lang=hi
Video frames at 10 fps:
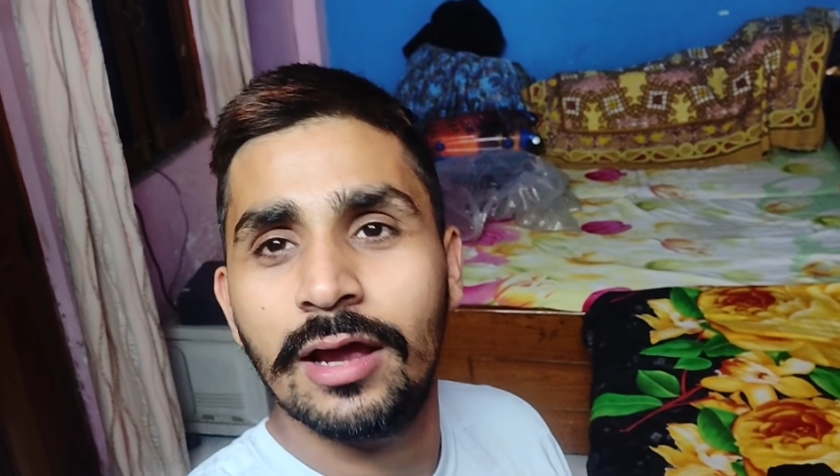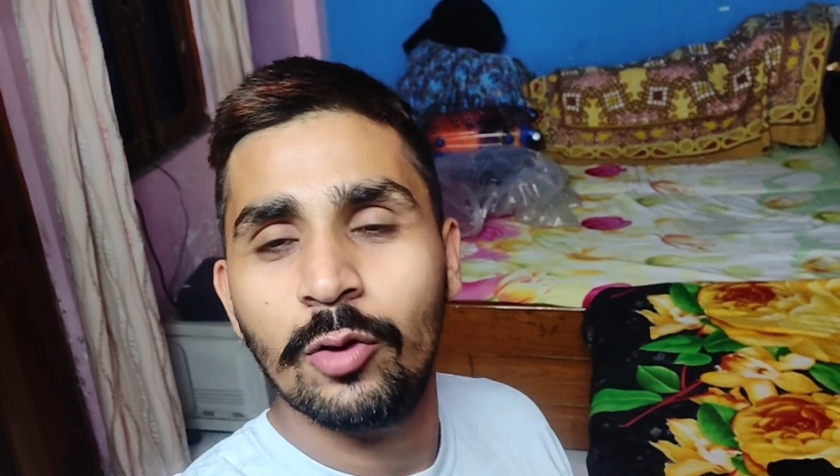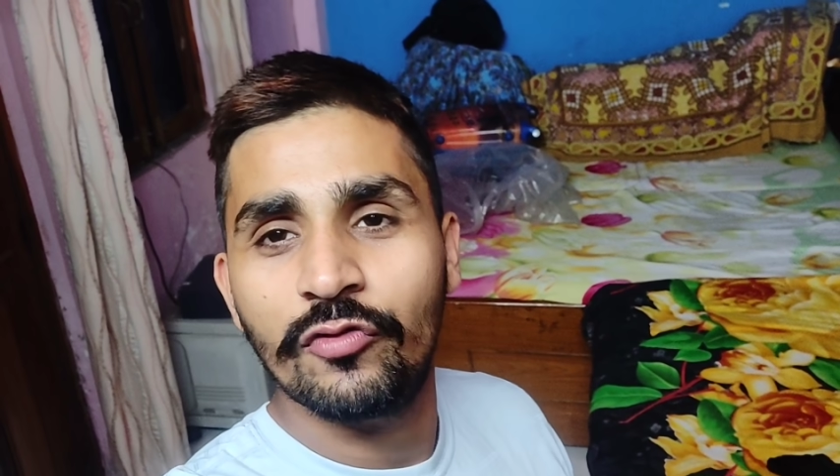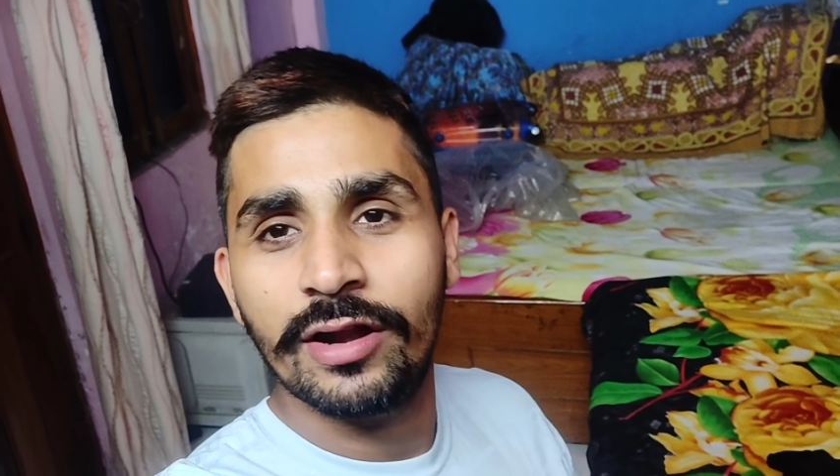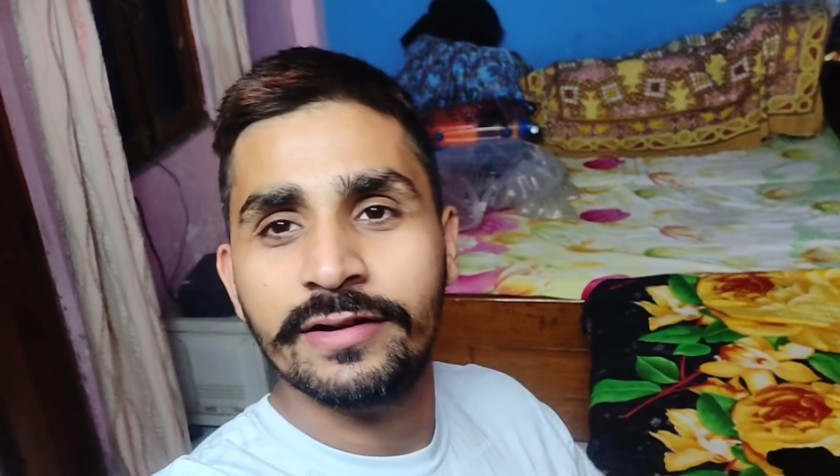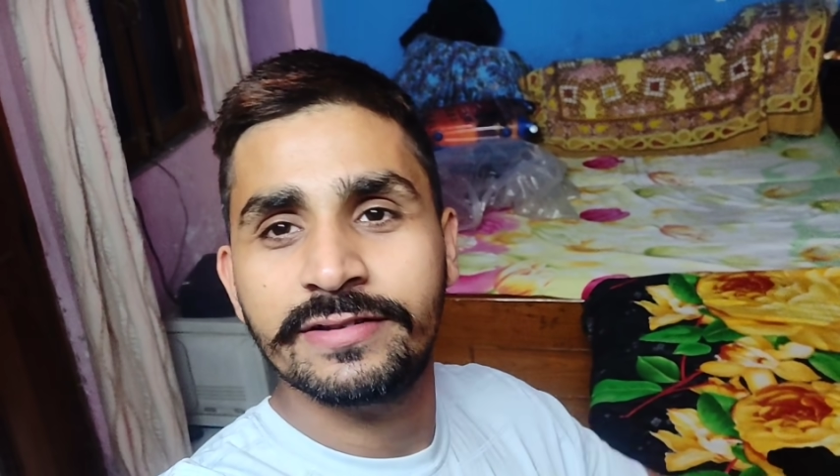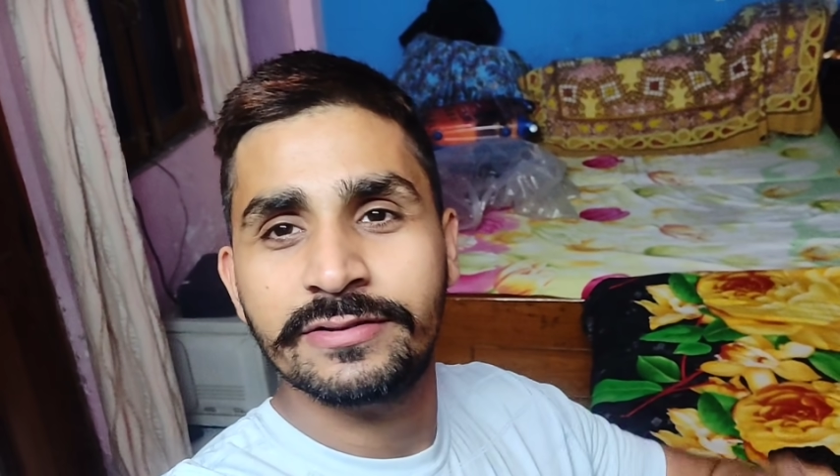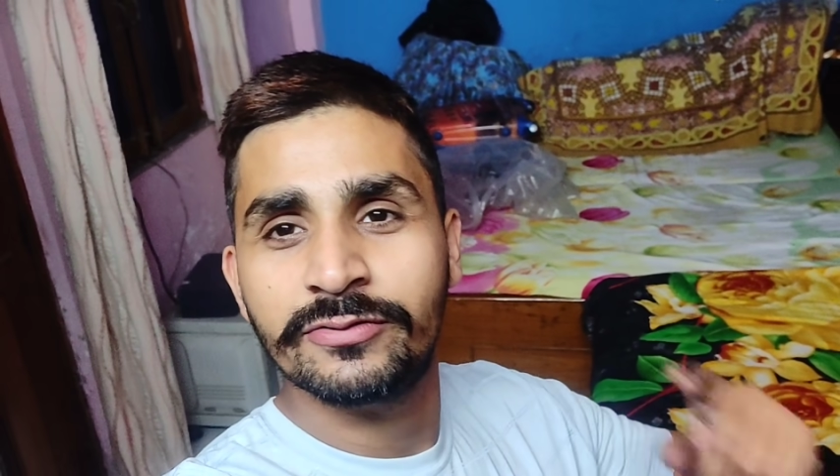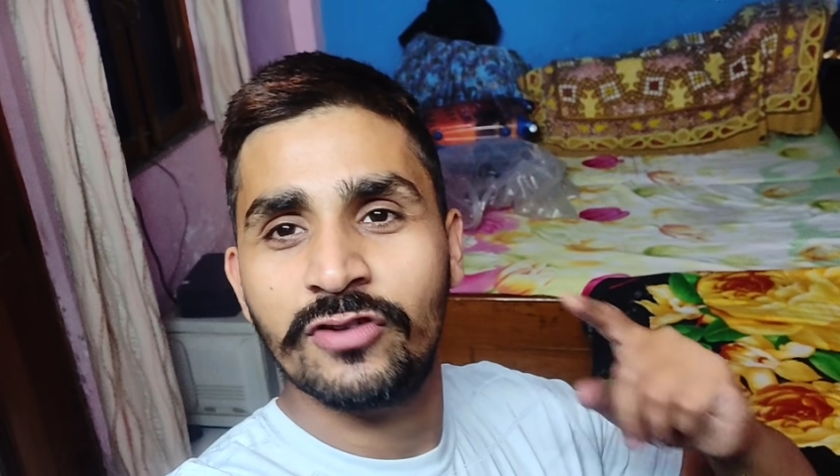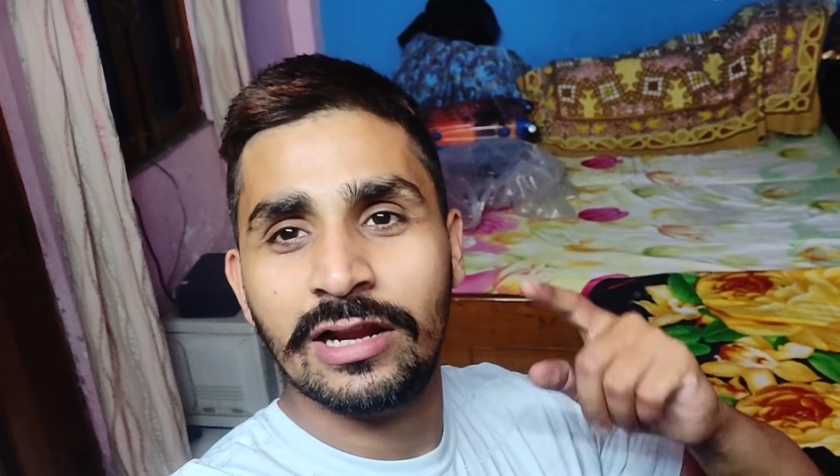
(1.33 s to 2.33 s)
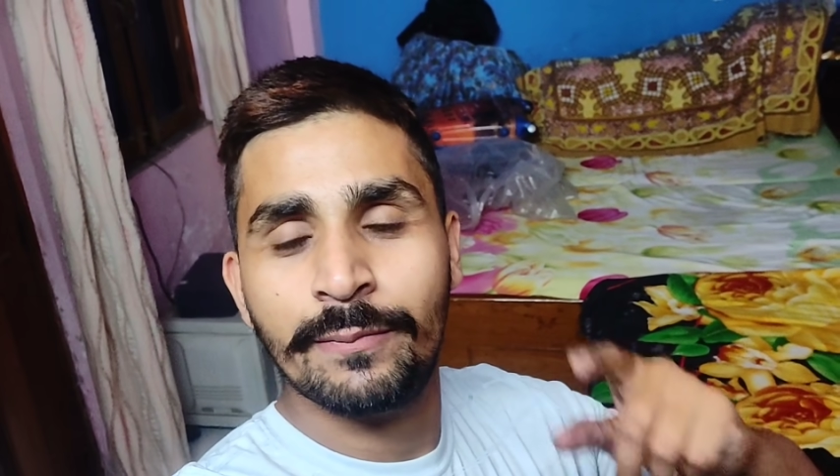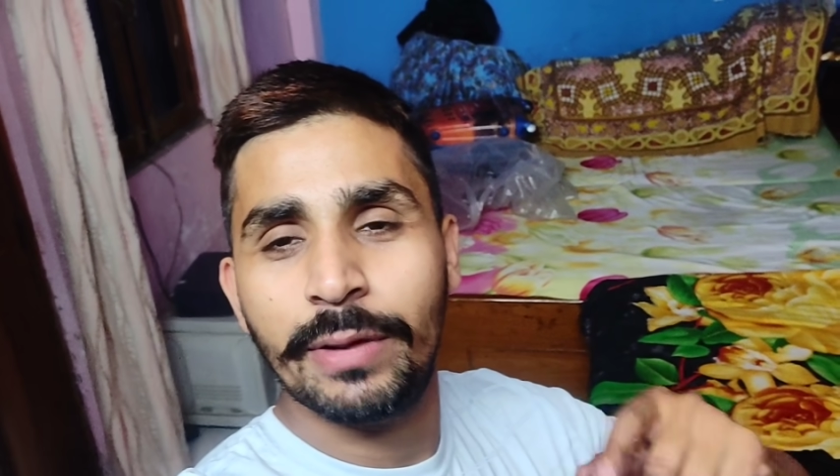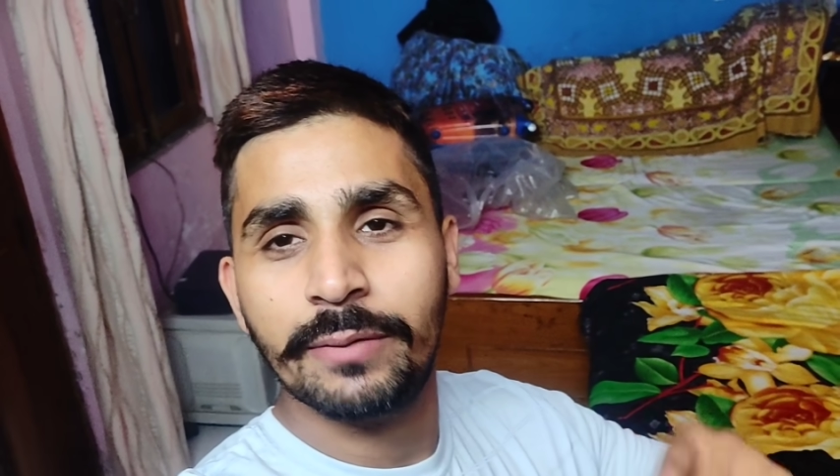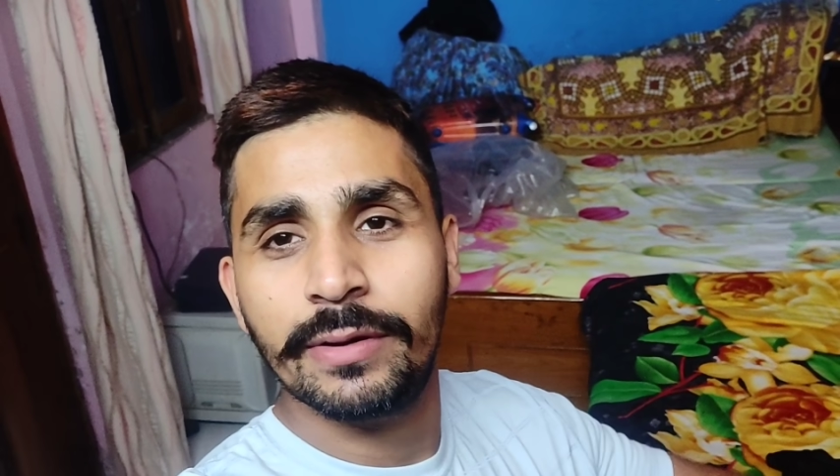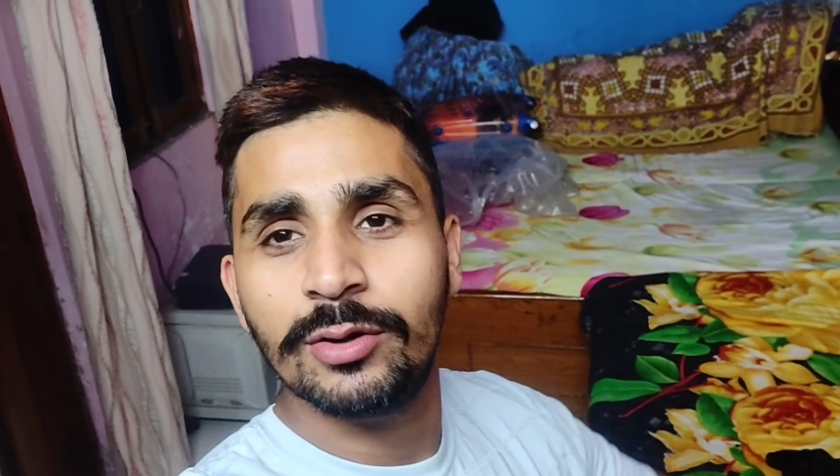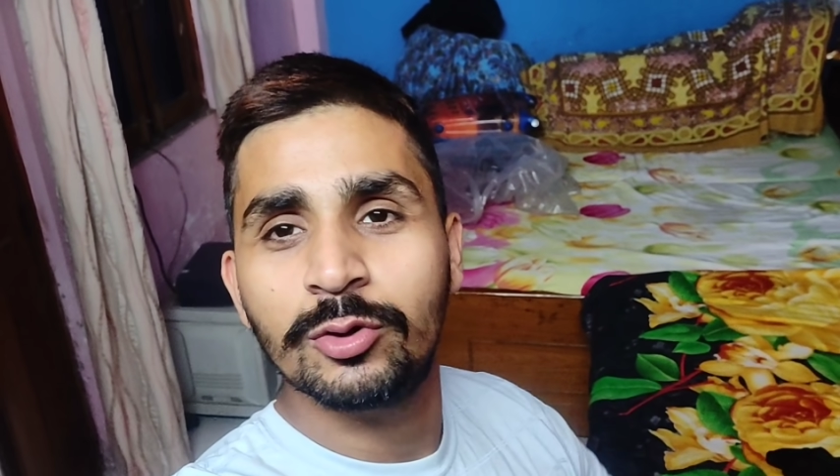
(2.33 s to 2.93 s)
हेलो फ्रेंड्स वेलकम बैक माय